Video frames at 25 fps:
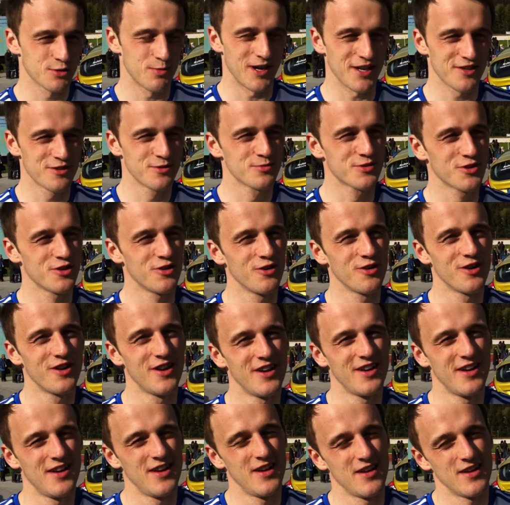Schwer zum Sagen.
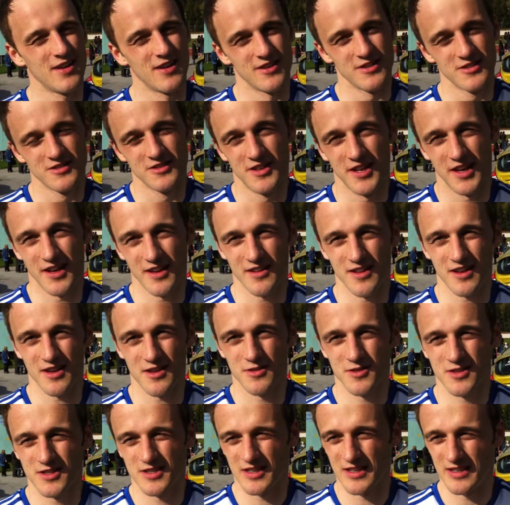Also ich denke,
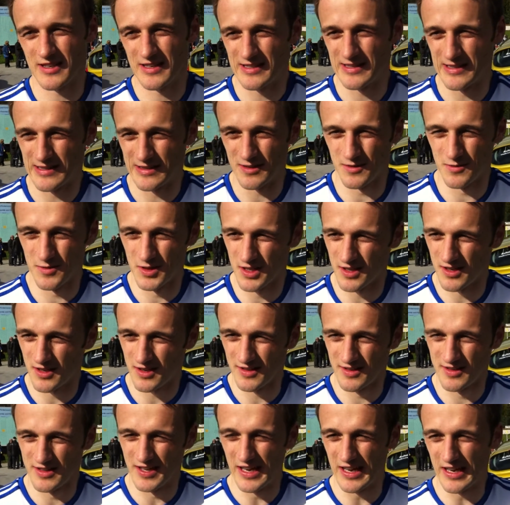dass äh, wir
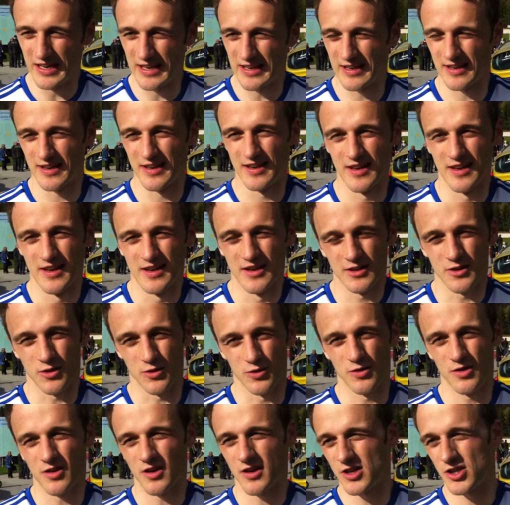einen Tick
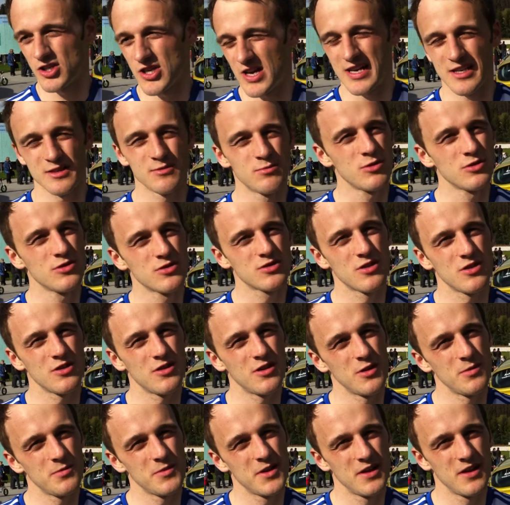größere Chancen plus
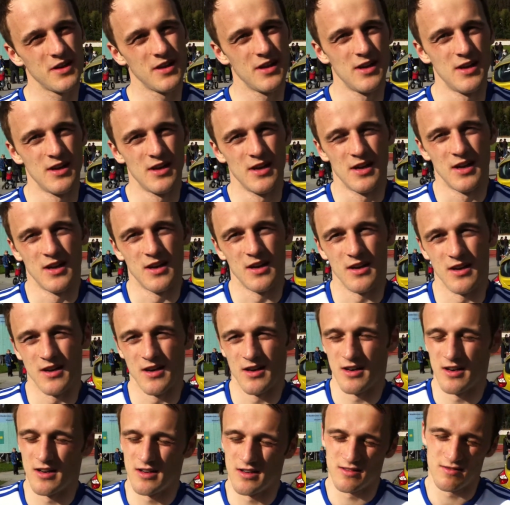gehabt
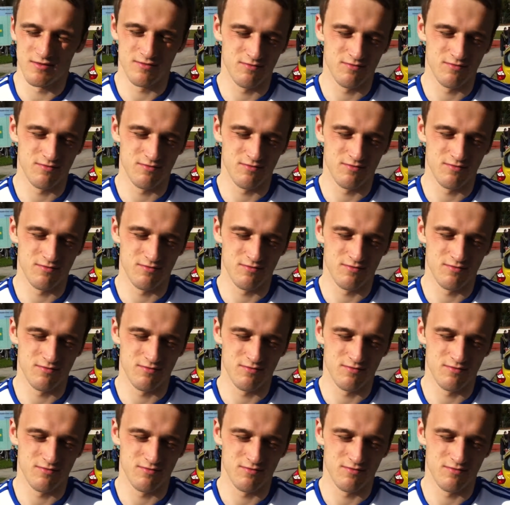haben.